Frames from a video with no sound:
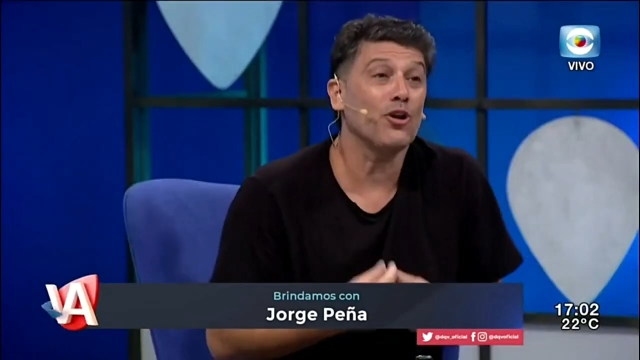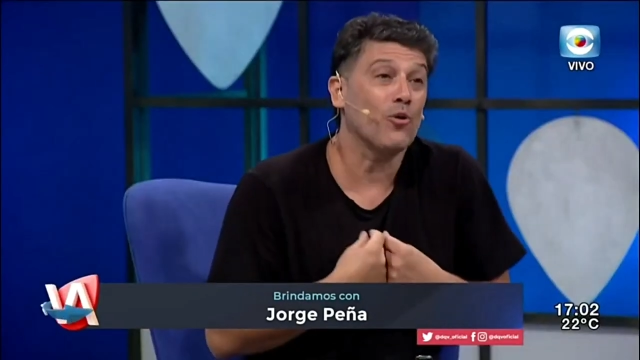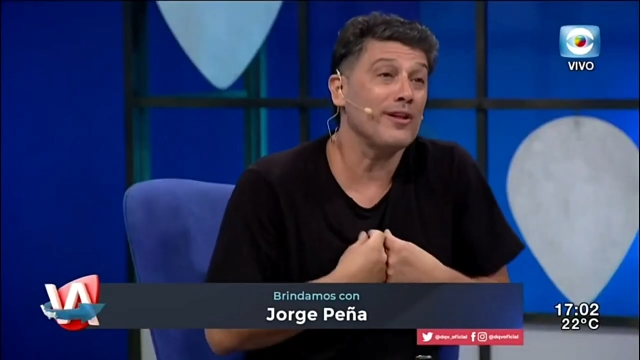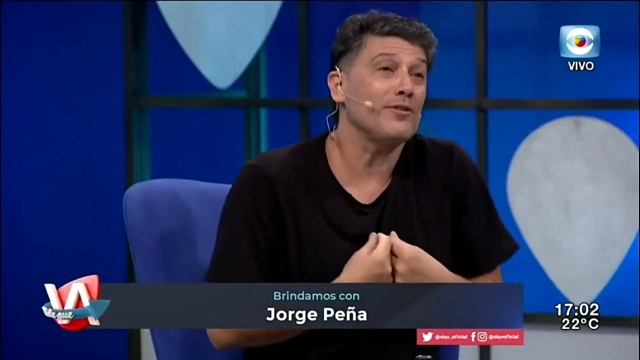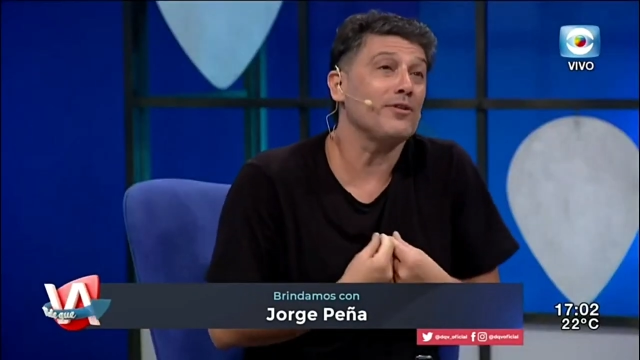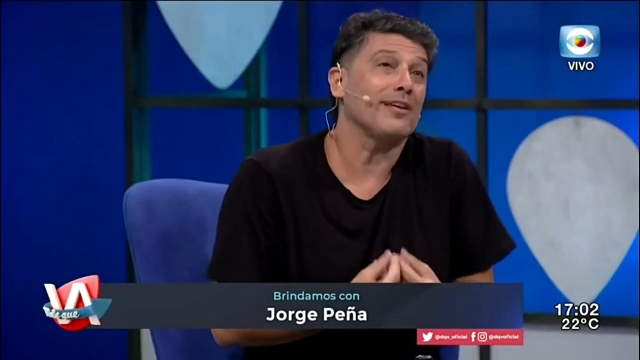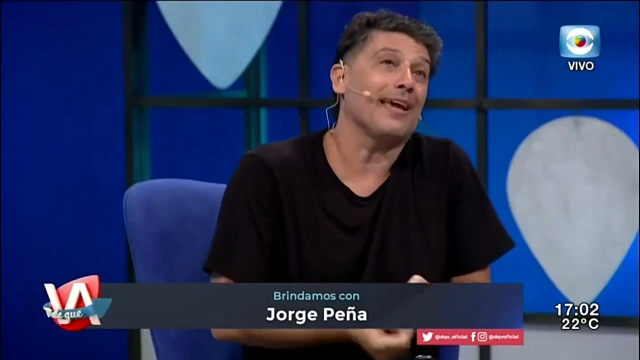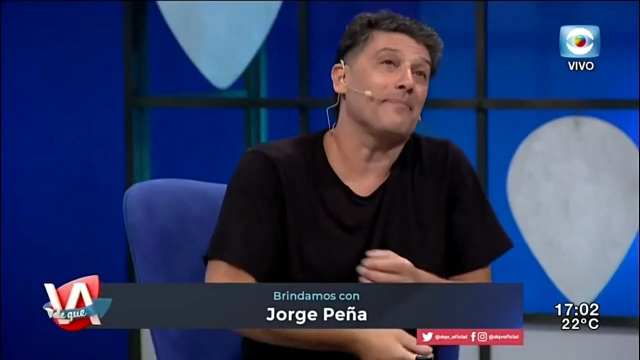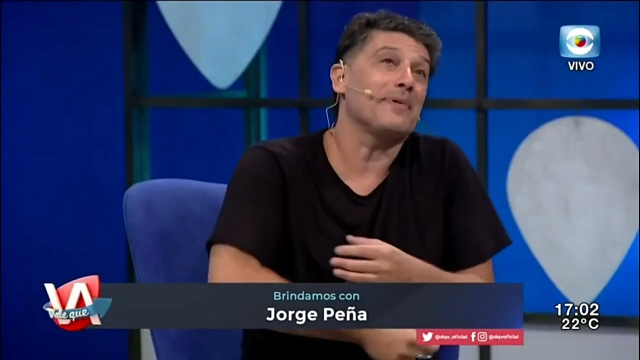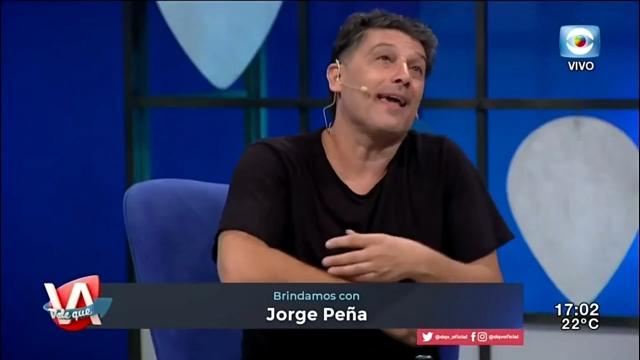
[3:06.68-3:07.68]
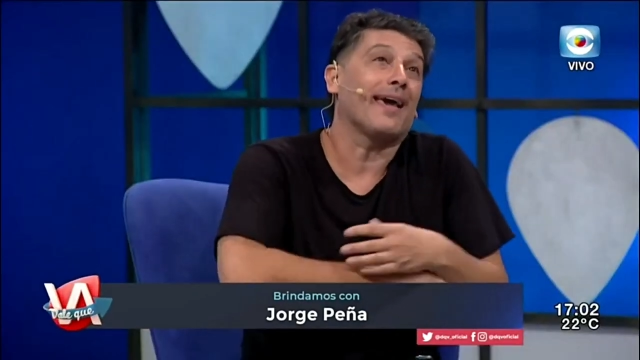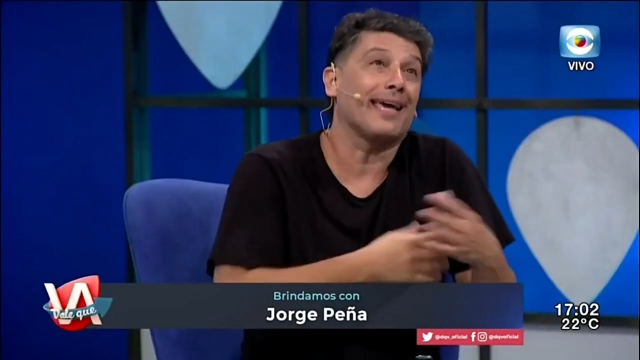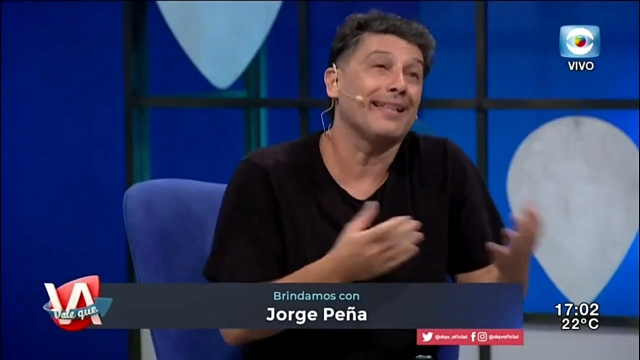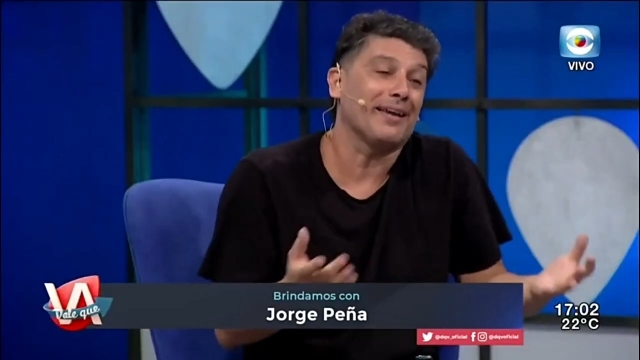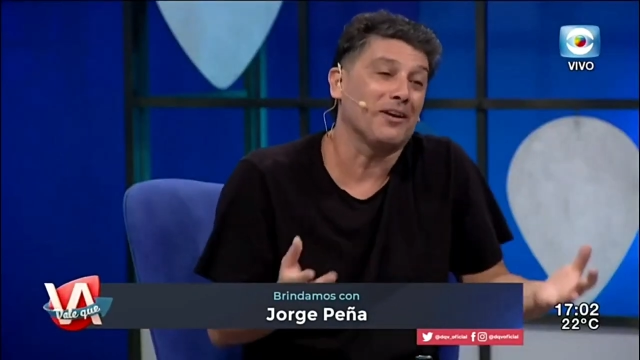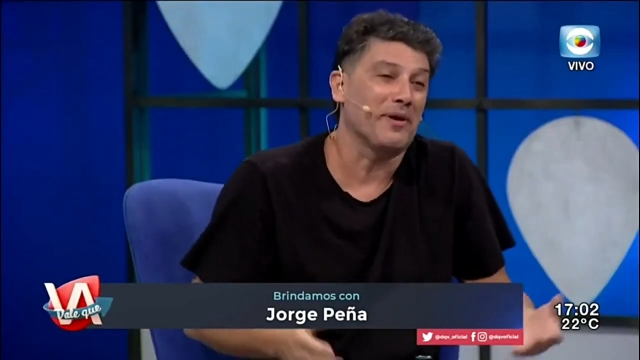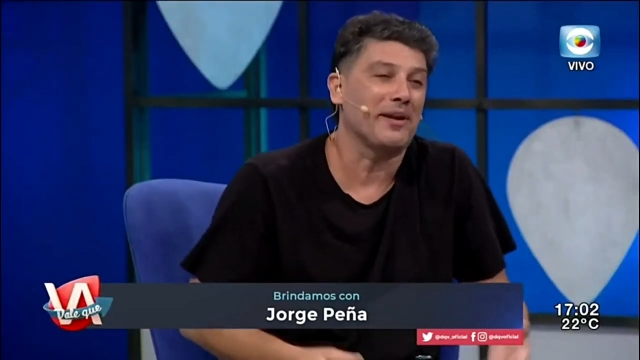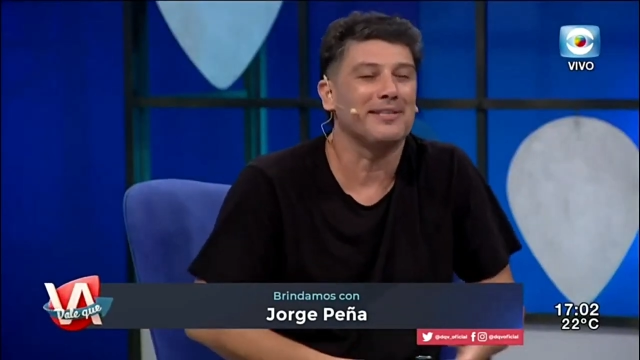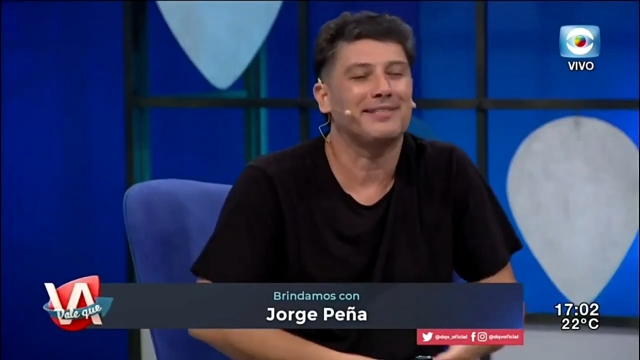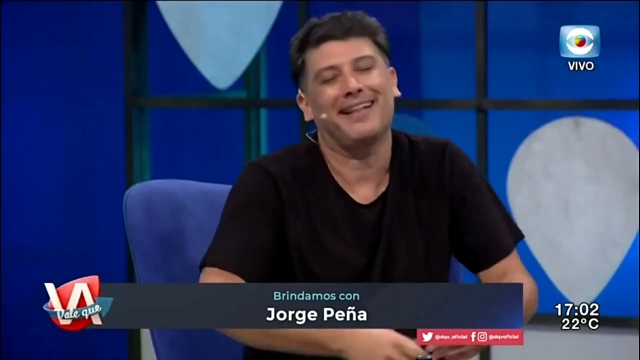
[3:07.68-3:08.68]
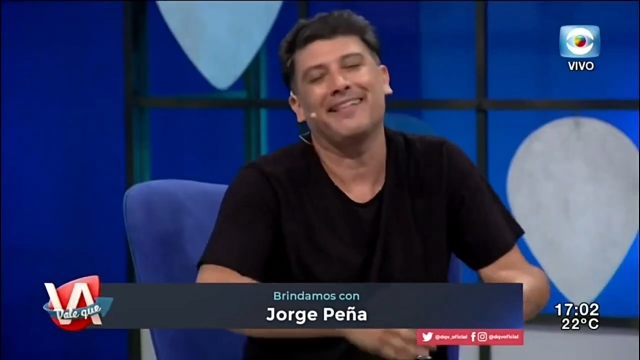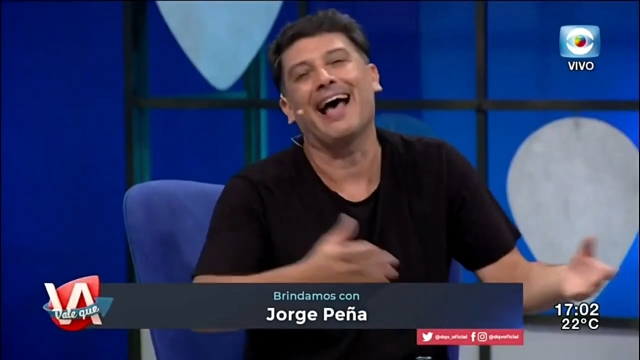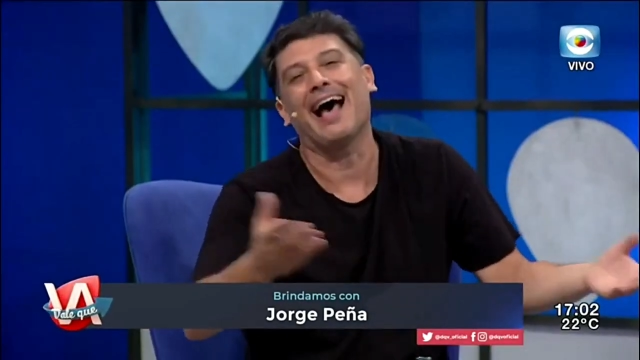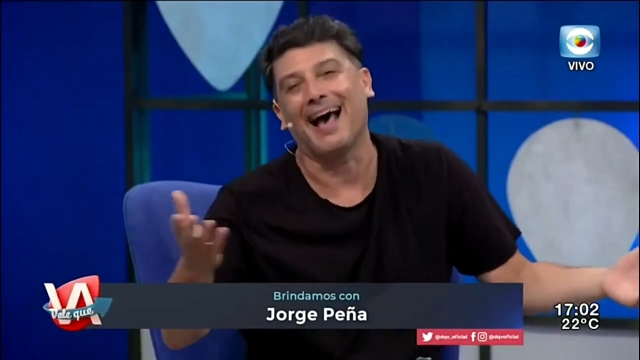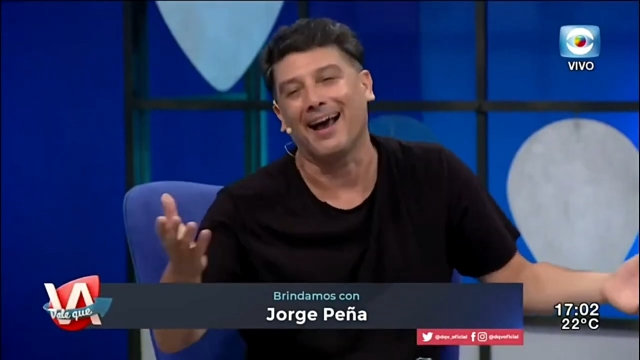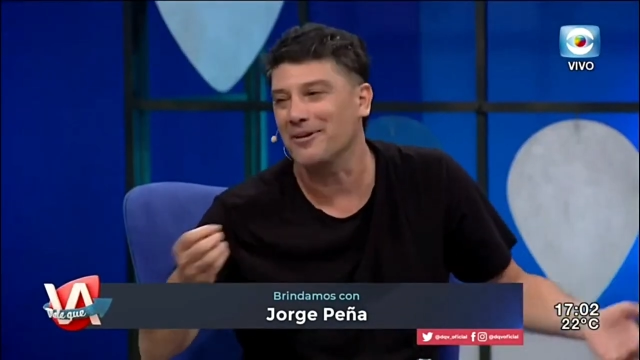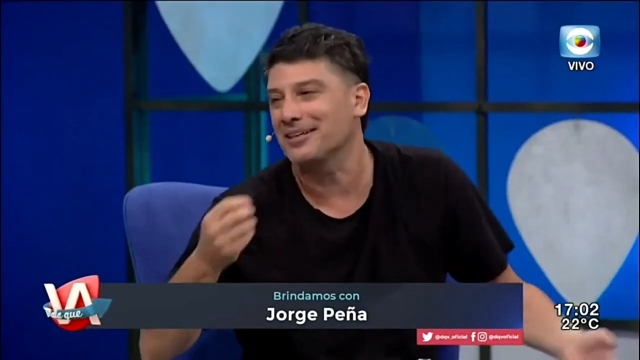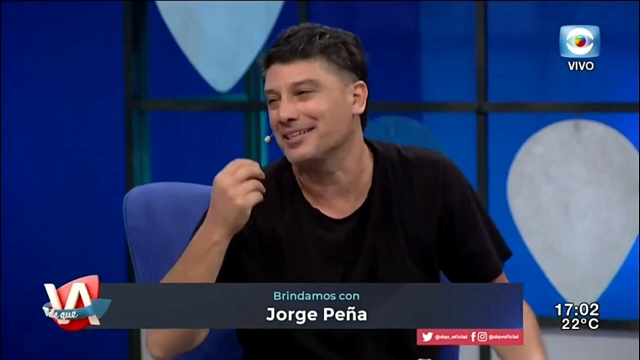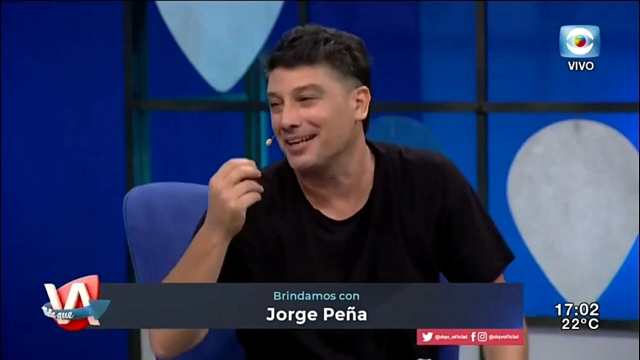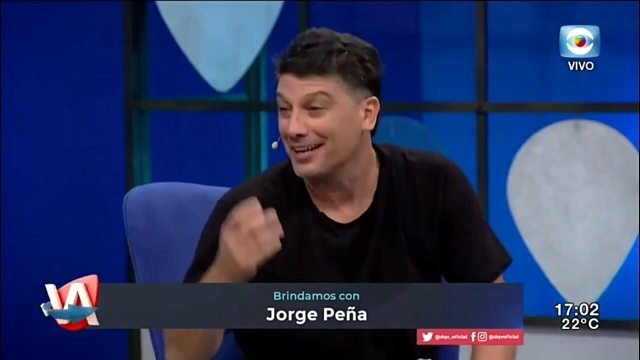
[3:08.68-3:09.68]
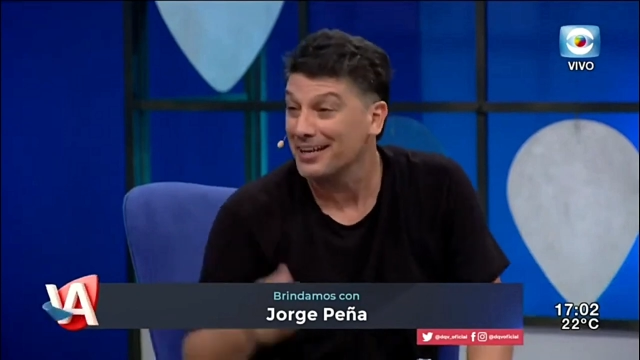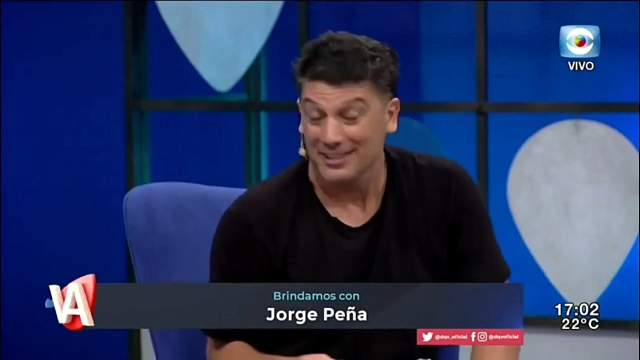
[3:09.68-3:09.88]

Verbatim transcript: esto lo cuento y hay pila de gente que no me cree y dicen, anda, ah, vamos a hacer.